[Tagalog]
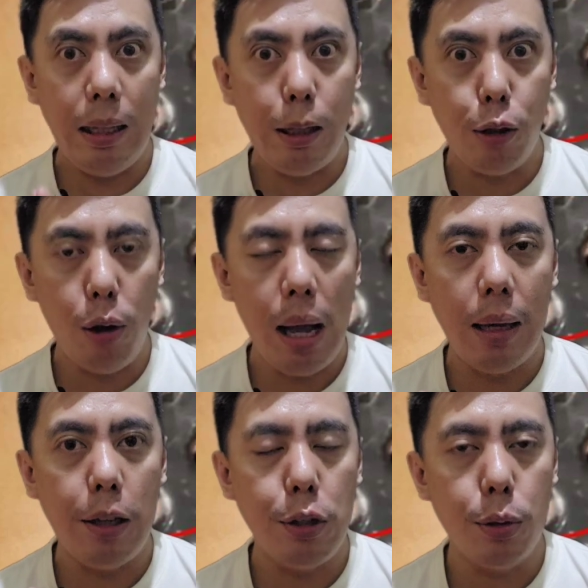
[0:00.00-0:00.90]
Ganito
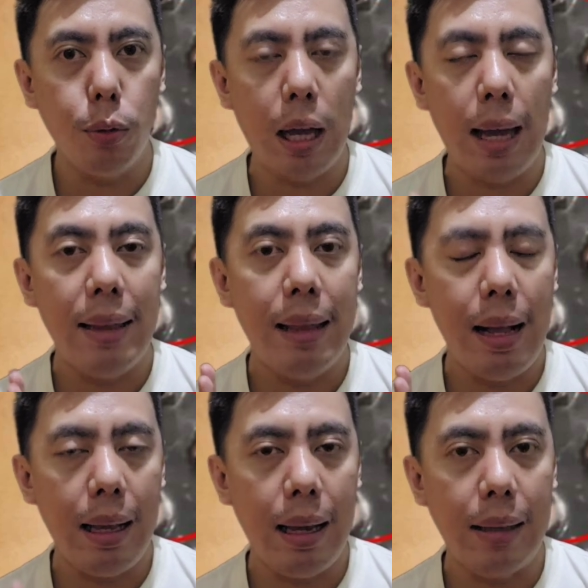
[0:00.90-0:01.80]
ang itsura
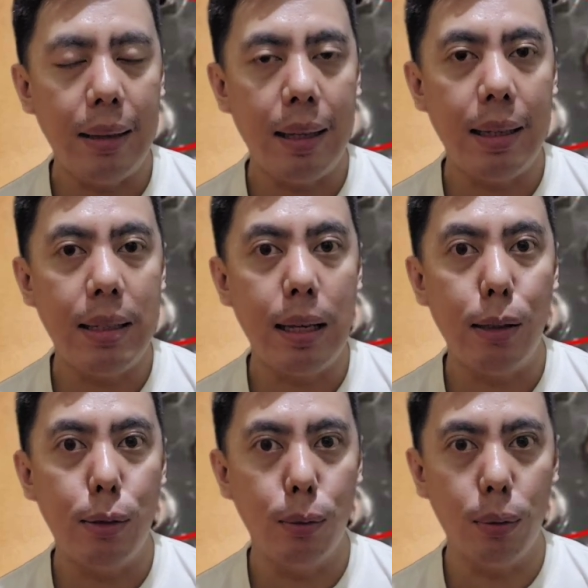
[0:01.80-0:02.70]
ng kagat ng
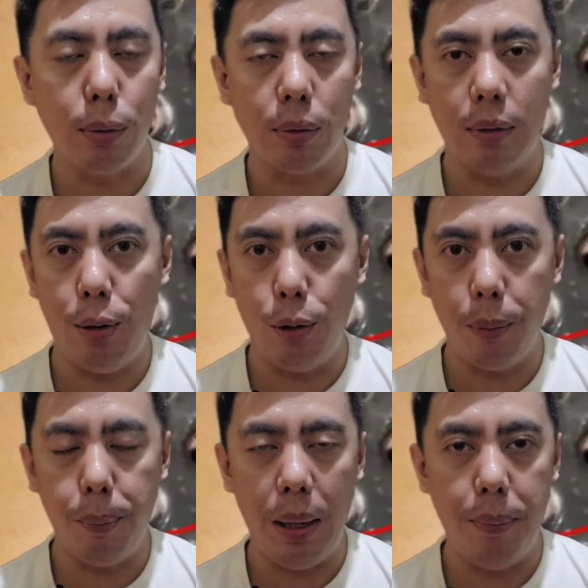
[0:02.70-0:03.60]
isang surot
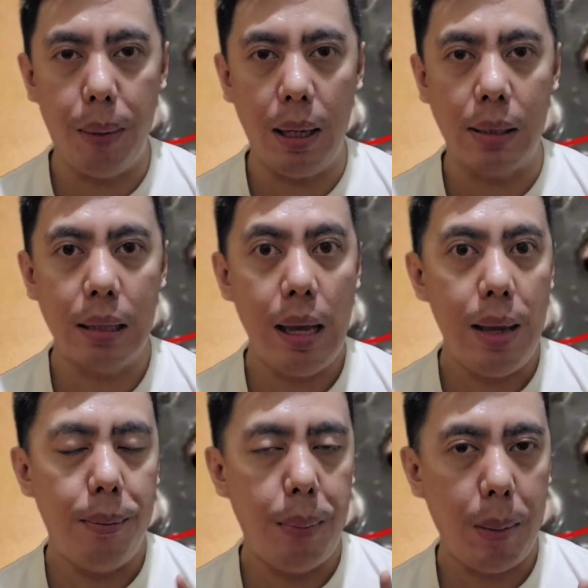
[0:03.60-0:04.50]
or bedbugs.
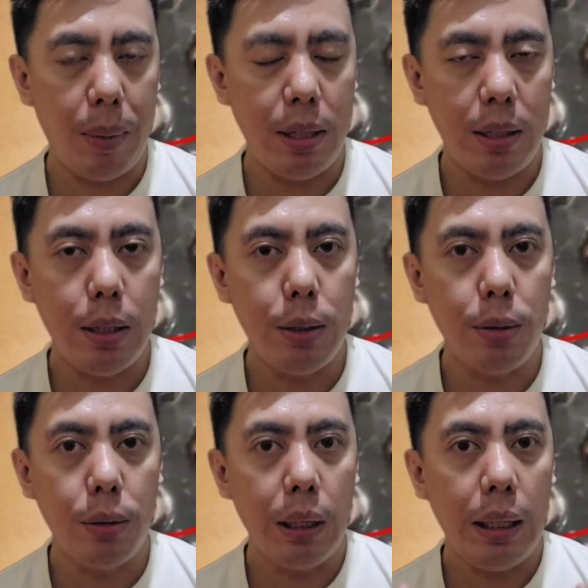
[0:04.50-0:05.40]
Mapapansin
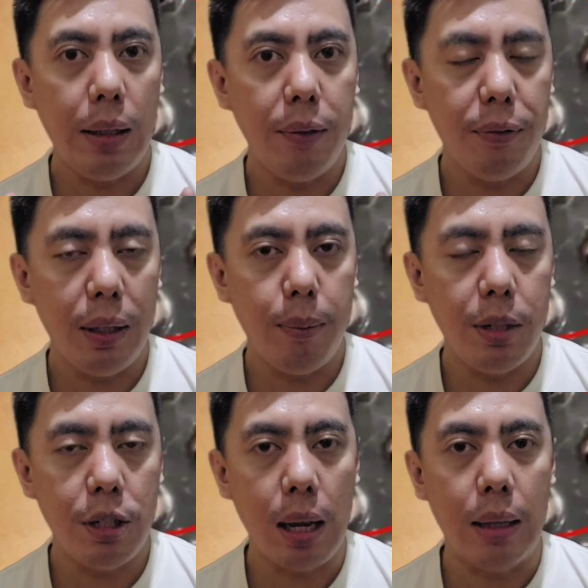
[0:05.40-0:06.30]
nyo,
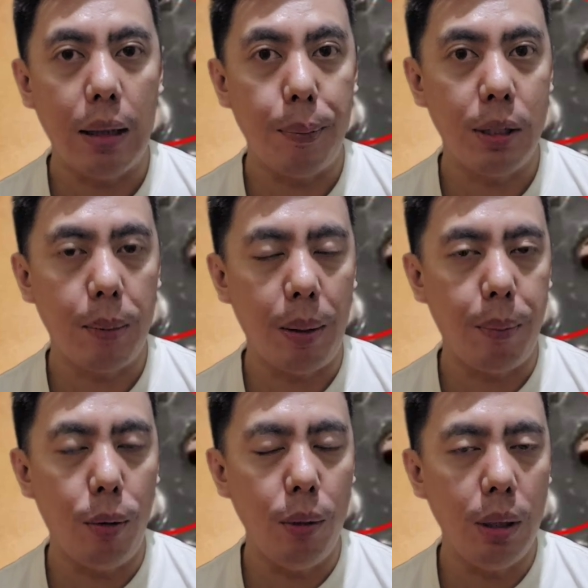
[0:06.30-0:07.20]
inflamed siya tapos
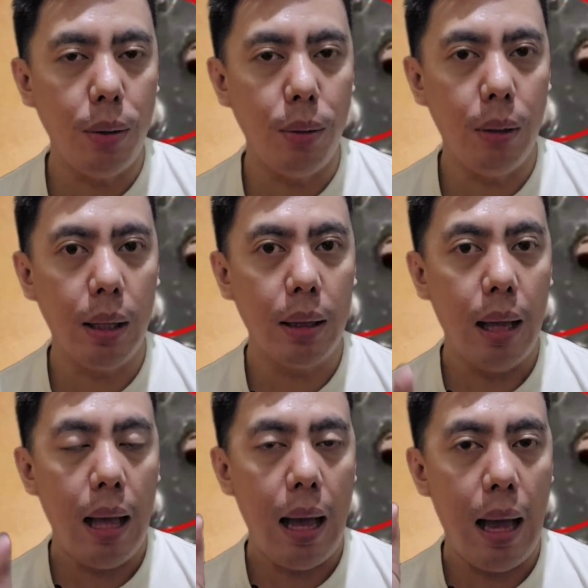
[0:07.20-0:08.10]
kapag
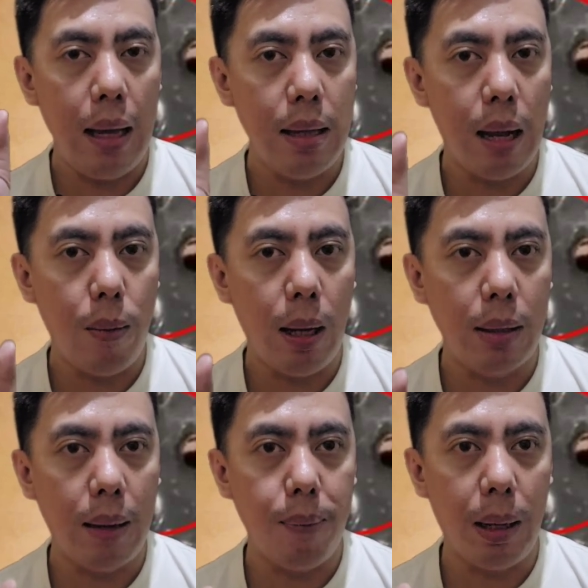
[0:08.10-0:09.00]
paulit-ulit, ang
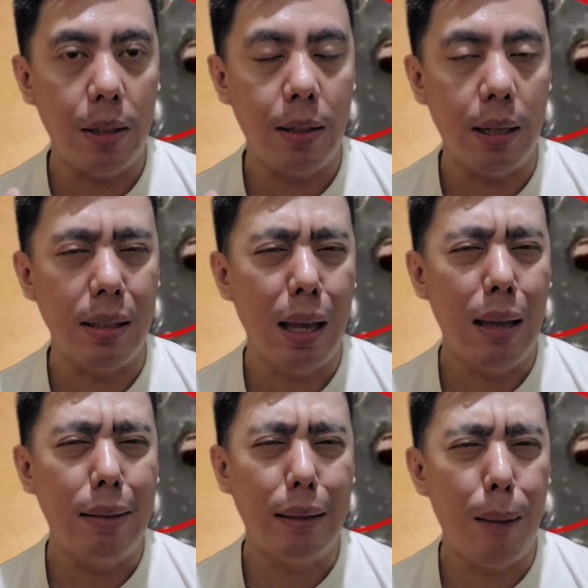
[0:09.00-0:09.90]
lawak ng patches
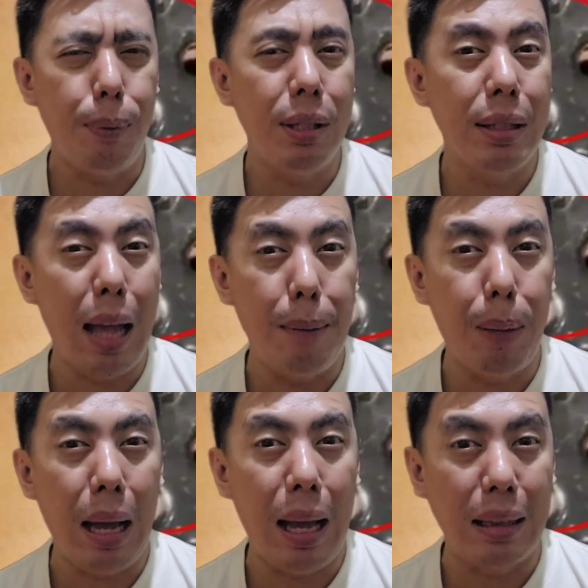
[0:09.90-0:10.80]
tapos
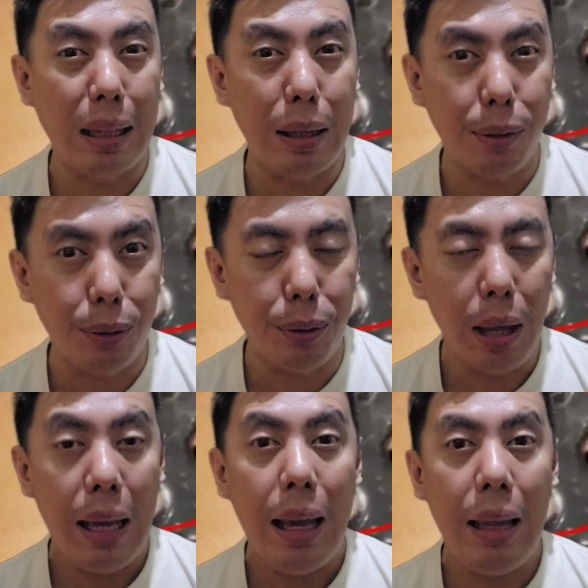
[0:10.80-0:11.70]
napakakati
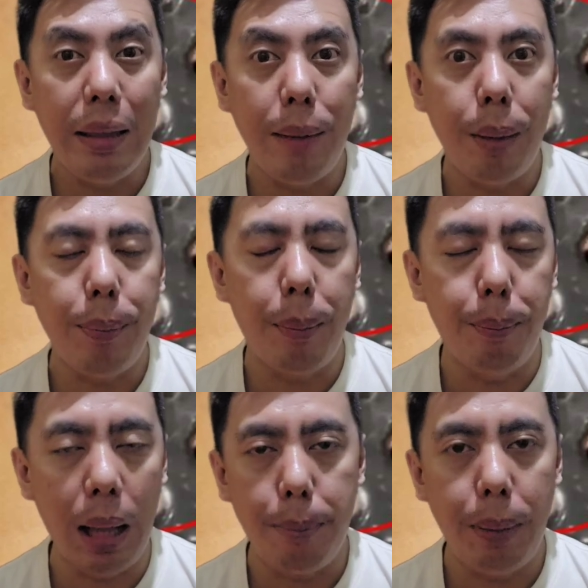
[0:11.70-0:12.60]
nito. And then
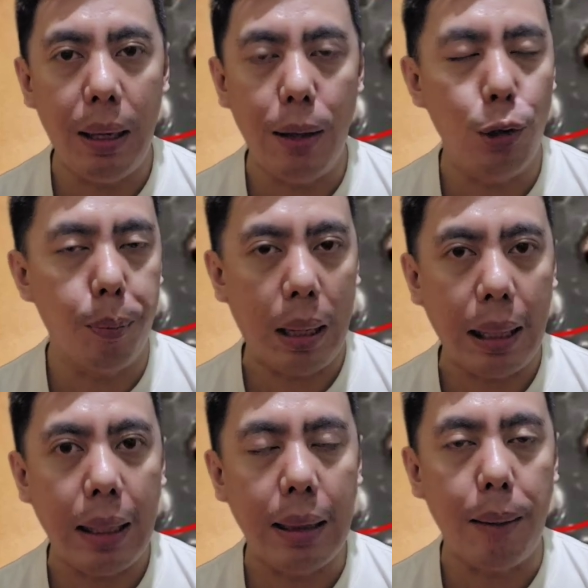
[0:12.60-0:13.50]
magbablock pa yan or
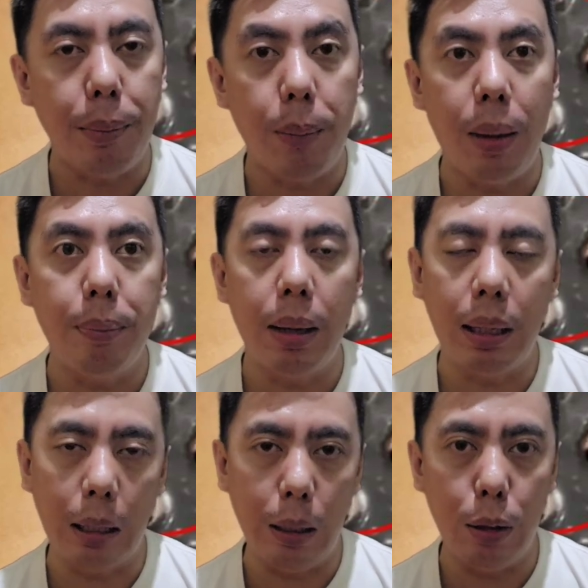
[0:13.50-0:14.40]
mangingitim kapag
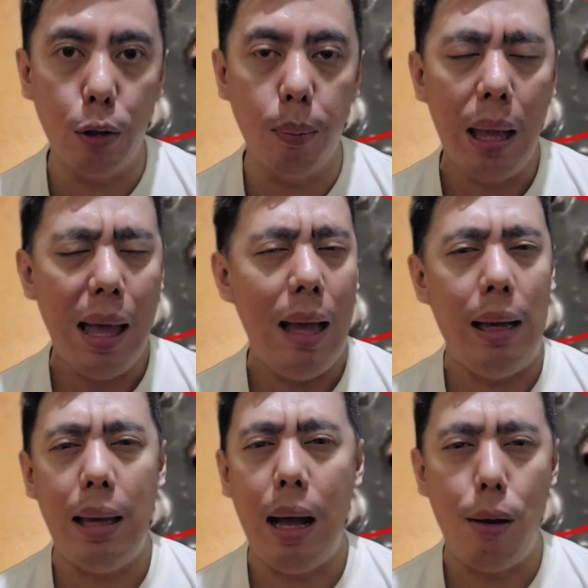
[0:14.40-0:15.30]
manghihilom.
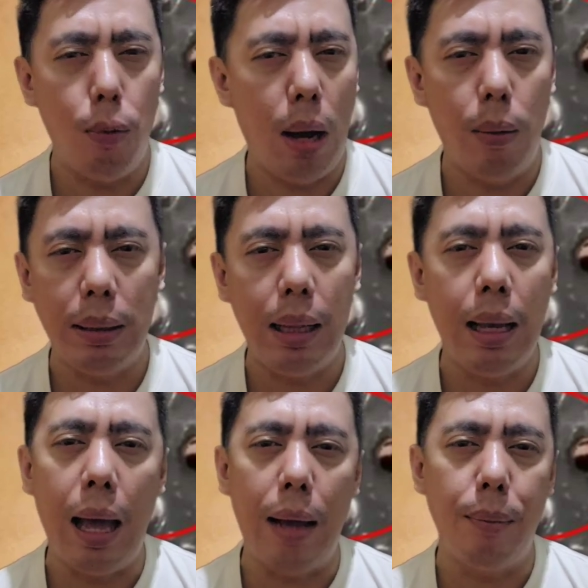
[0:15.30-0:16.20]
Kaya kawawa
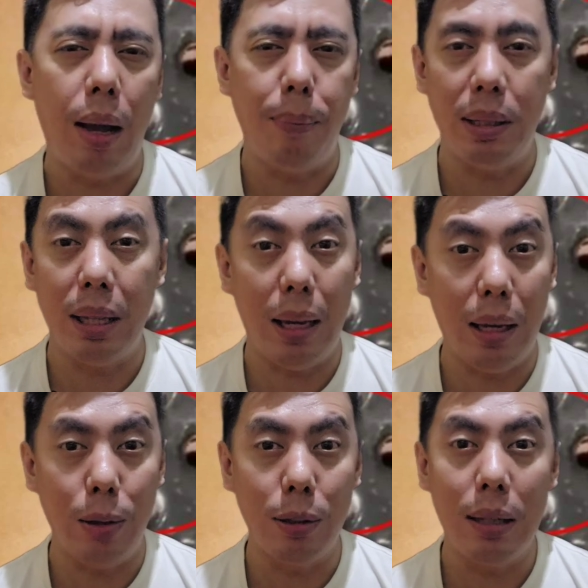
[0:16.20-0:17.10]
talaga ang mga
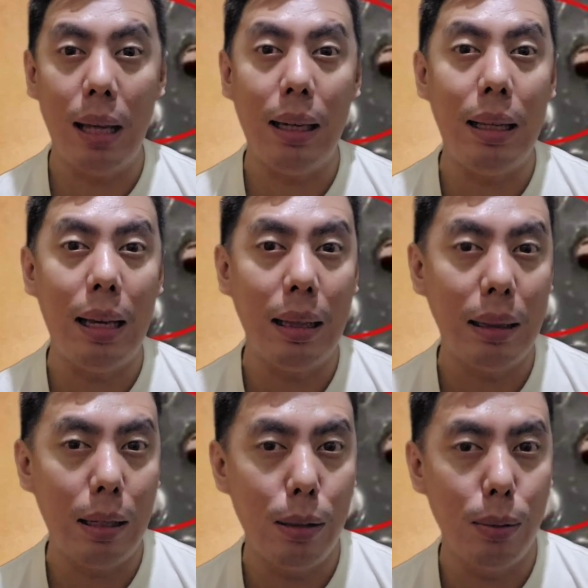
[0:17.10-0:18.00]
pasaheros na
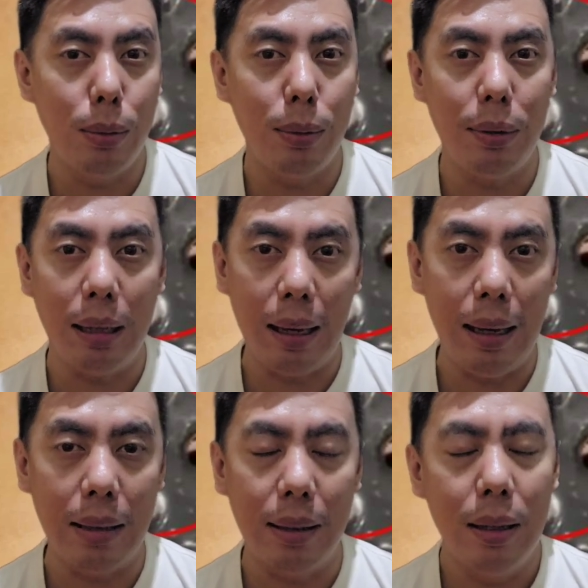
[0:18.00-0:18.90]
kinagat ng surot na
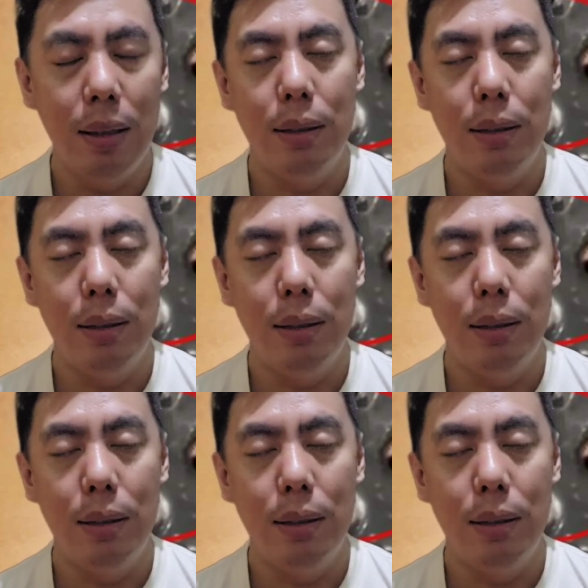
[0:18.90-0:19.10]
yan.